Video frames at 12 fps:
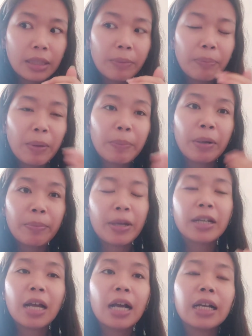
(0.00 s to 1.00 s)

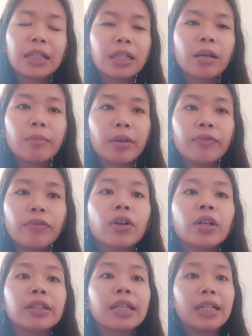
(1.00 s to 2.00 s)
nagpe-prepare na agad kami
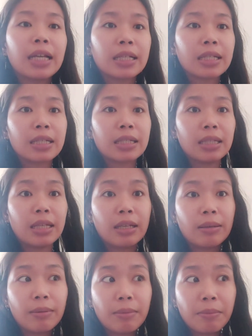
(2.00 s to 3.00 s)
for the next
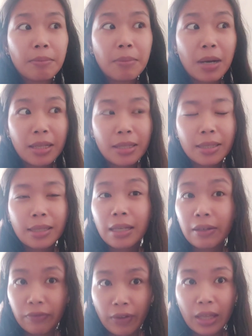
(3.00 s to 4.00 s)
month's
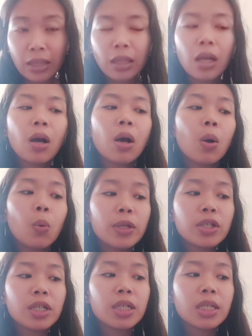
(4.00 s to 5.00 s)
event,
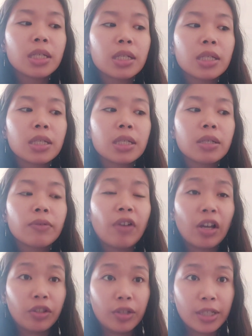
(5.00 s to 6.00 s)
which is
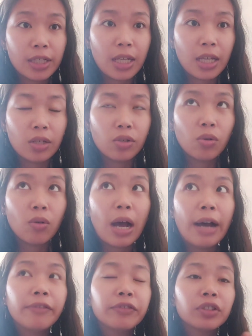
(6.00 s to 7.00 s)
Father's Day. So,
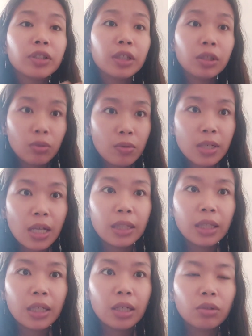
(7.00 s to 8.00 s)
after nitong
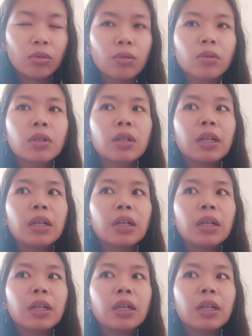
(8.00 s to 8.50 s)
Sunday na to,